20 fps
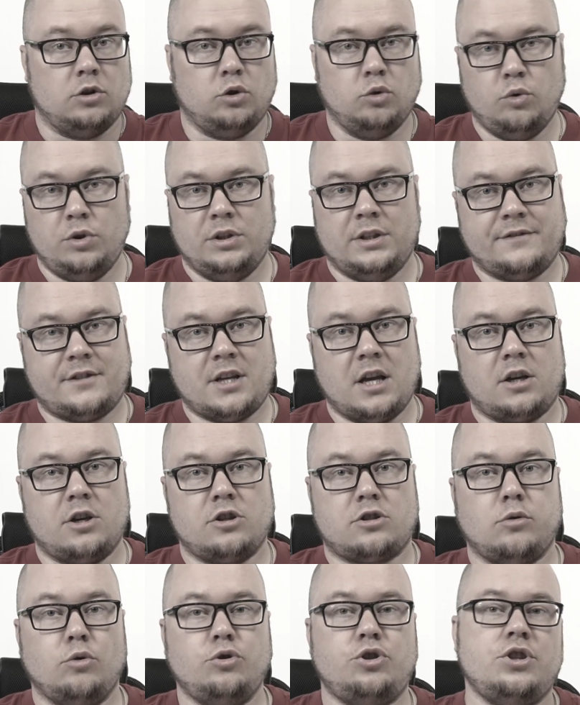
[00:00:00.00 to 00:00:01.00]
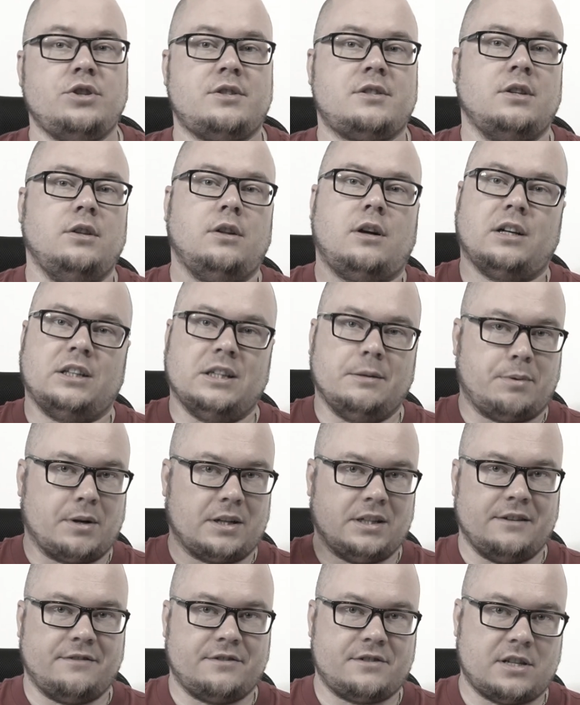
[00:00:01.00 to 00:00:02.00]
Ну и на всякий случай ссылка на
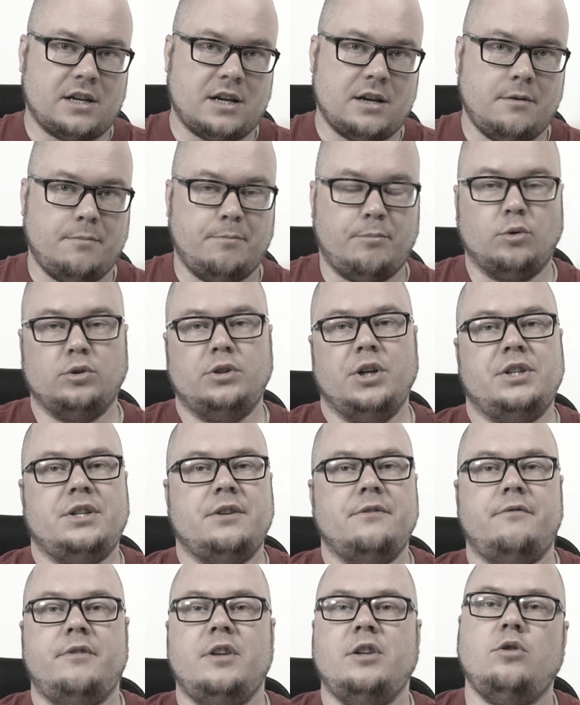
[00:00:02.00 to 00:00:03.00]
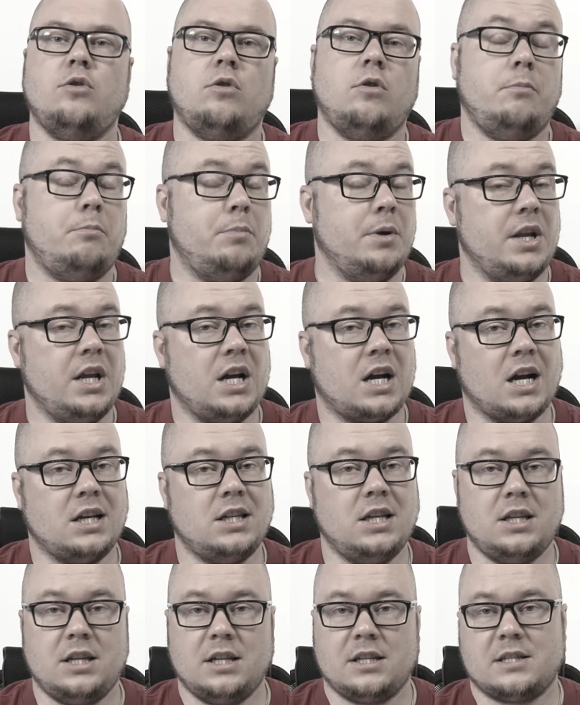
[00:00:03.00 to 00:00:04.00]
продавца под этим видео.
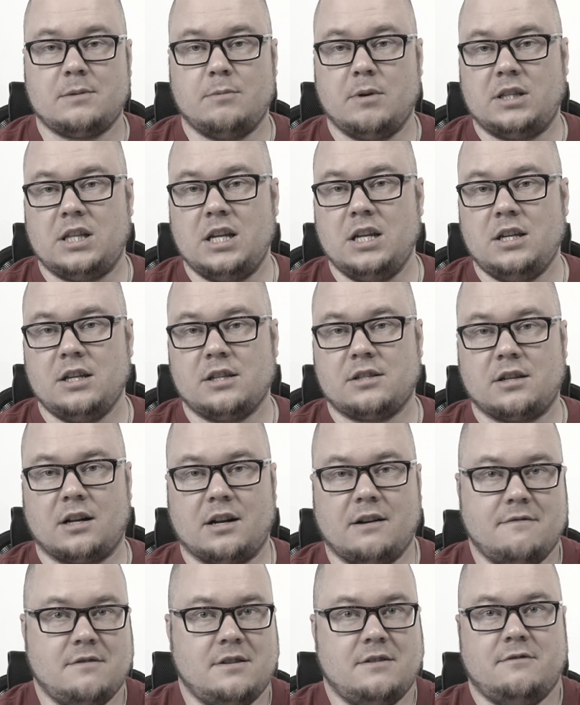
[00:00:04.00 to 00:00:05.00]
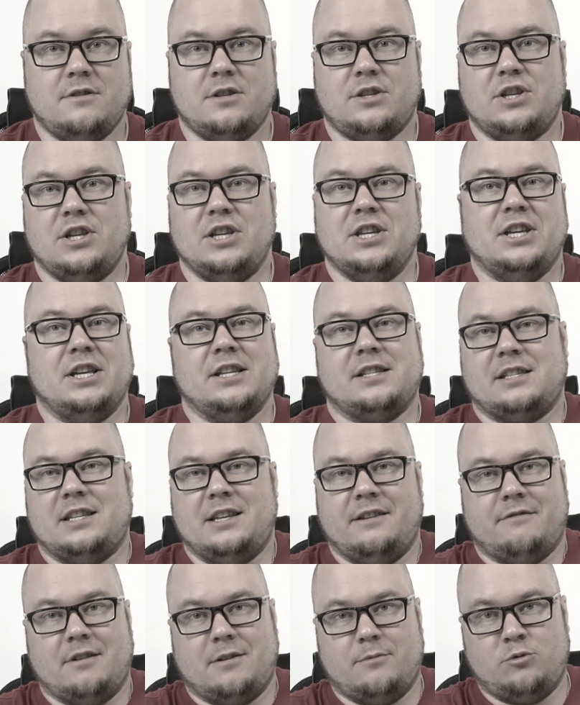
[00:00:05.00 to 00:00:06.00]
Переходите, смотрите, сравнивайте.
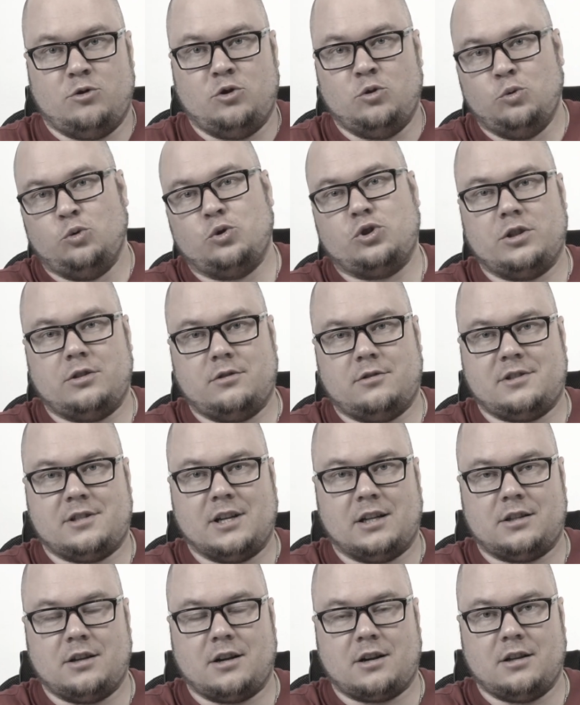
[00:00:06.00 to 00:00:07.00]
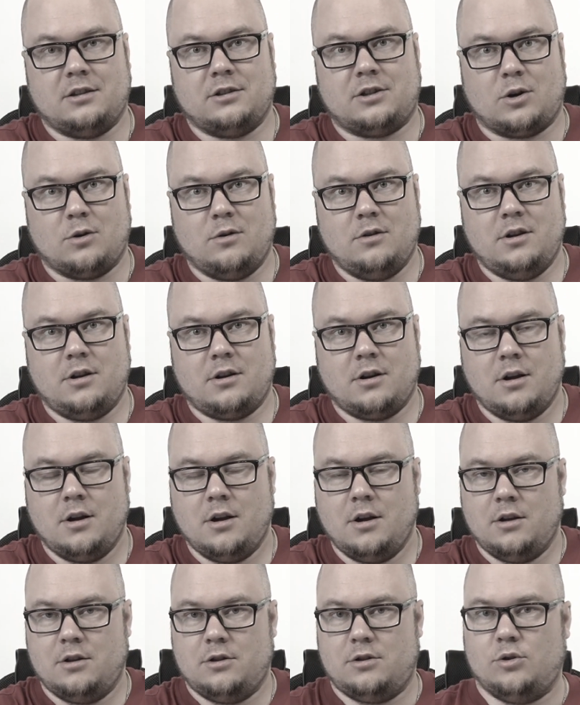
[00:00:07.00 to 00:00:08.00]
Если вам нужен SATA контроллер,
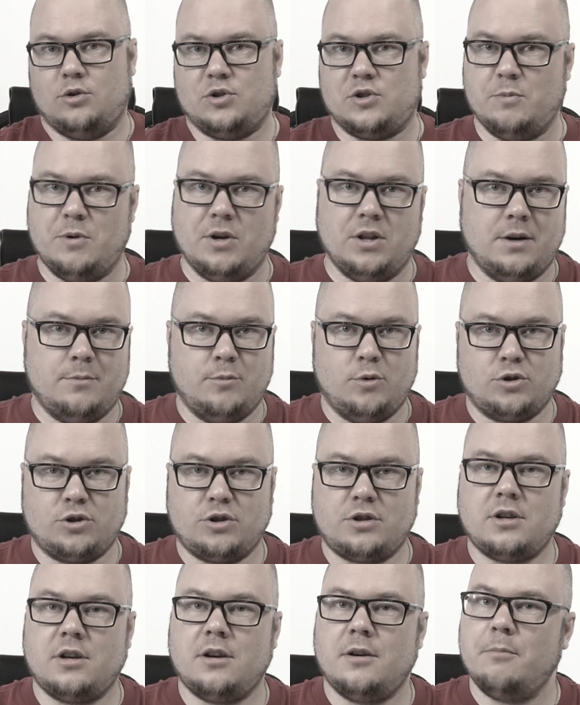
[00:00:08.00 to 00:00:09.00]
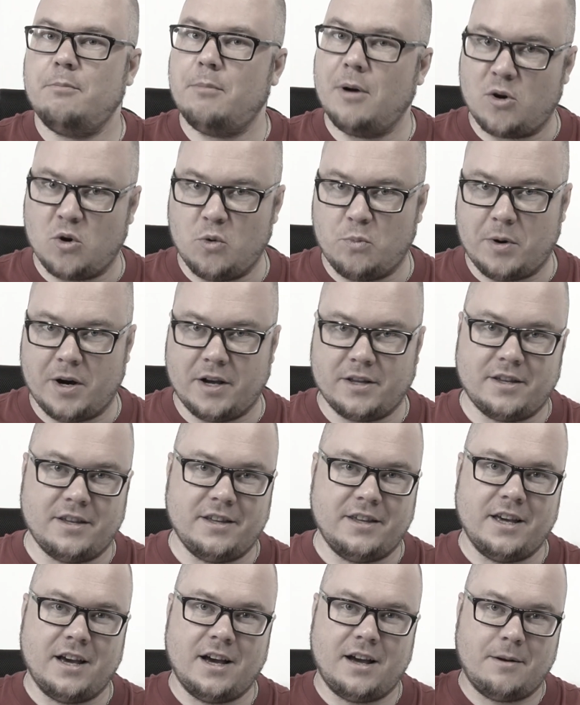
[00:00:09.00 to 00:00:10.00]
то смело можете покупать.
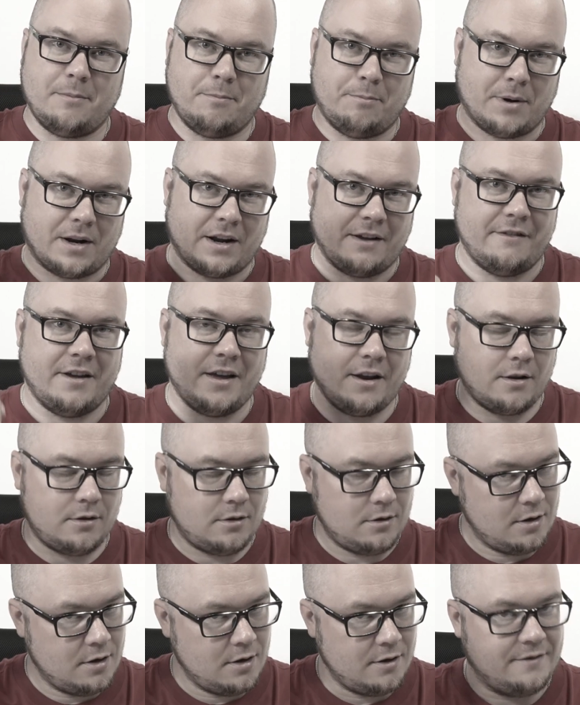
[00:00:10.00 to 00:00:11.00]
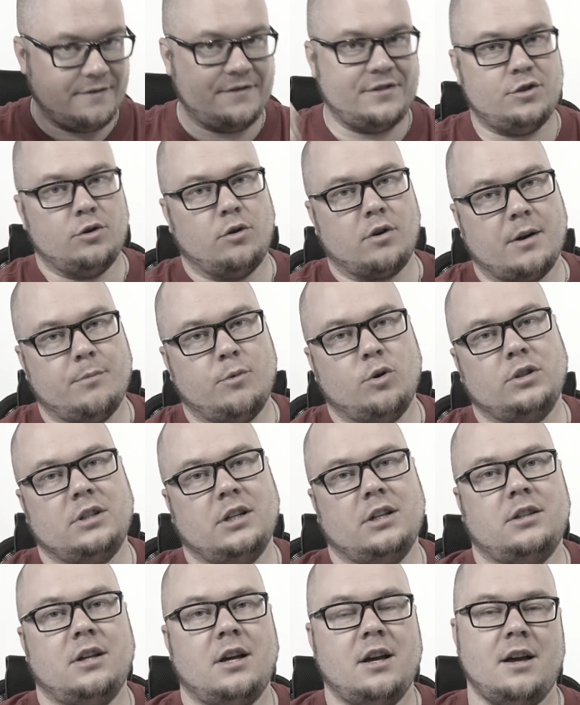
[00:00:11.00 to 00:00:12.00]
Я проверил, все
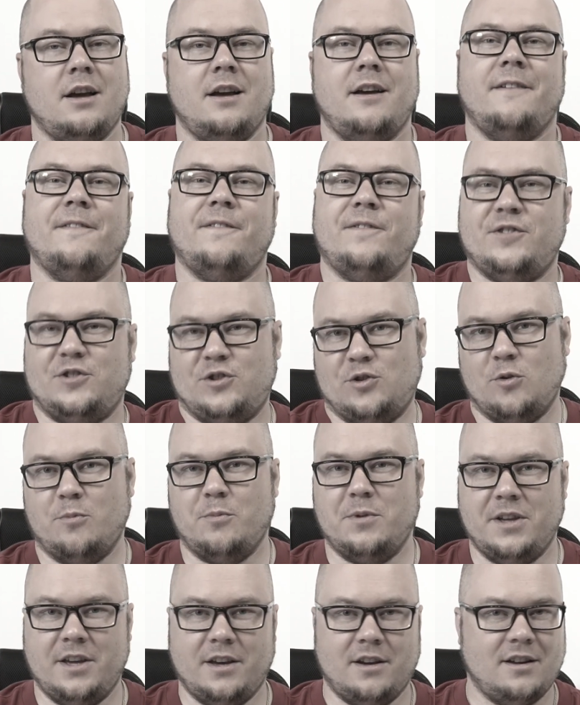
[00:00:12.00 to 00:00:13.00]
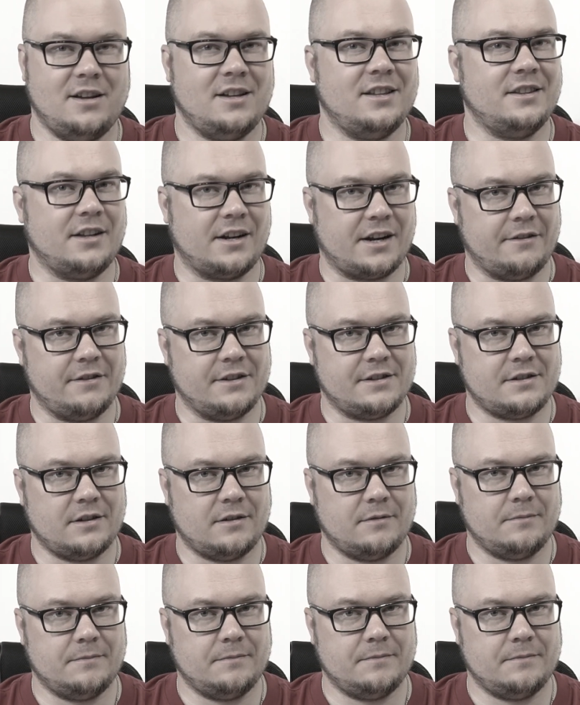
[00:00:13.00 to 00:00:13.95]
работает, все мне нравится.